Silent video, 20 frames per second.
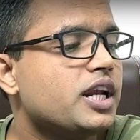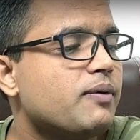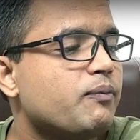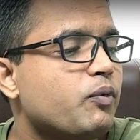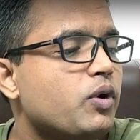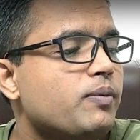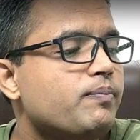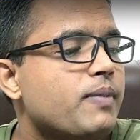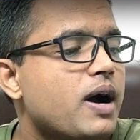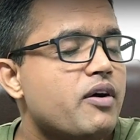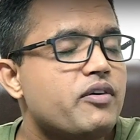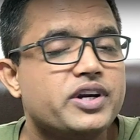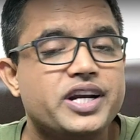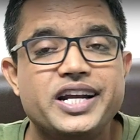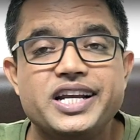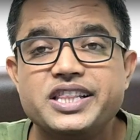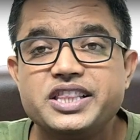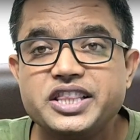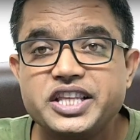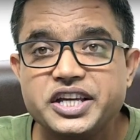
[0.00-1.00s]
तेरह पॉइंट
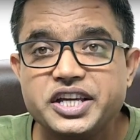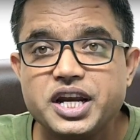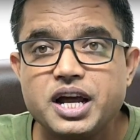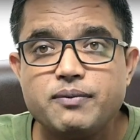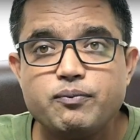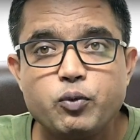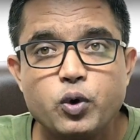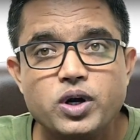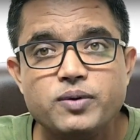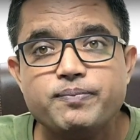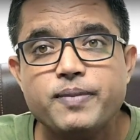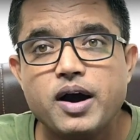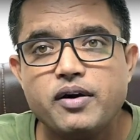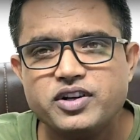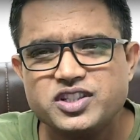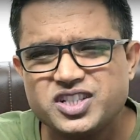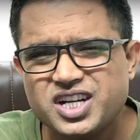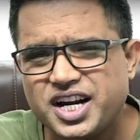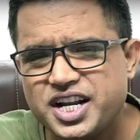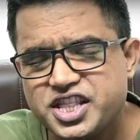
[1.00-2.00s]
बावन यानी तेरह पॉइंट
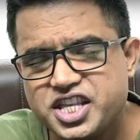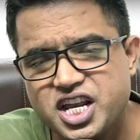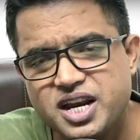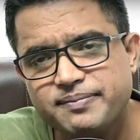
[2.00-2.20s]
बावन साढ़े